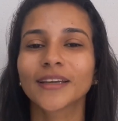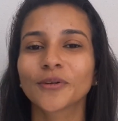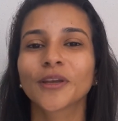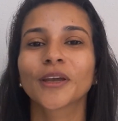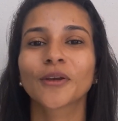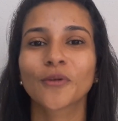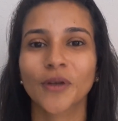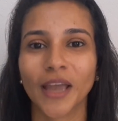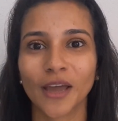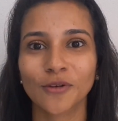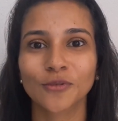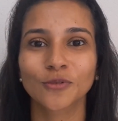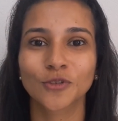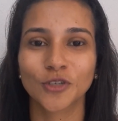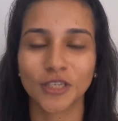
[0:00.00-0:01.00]
né? O que, que eu
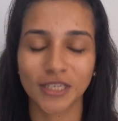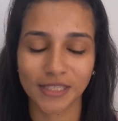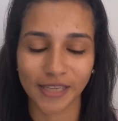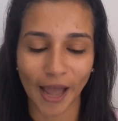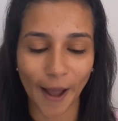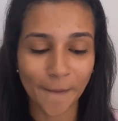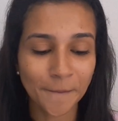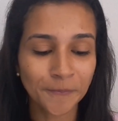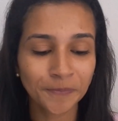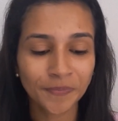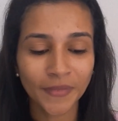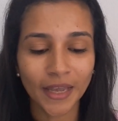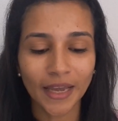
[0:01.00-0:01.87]
quero utilizar.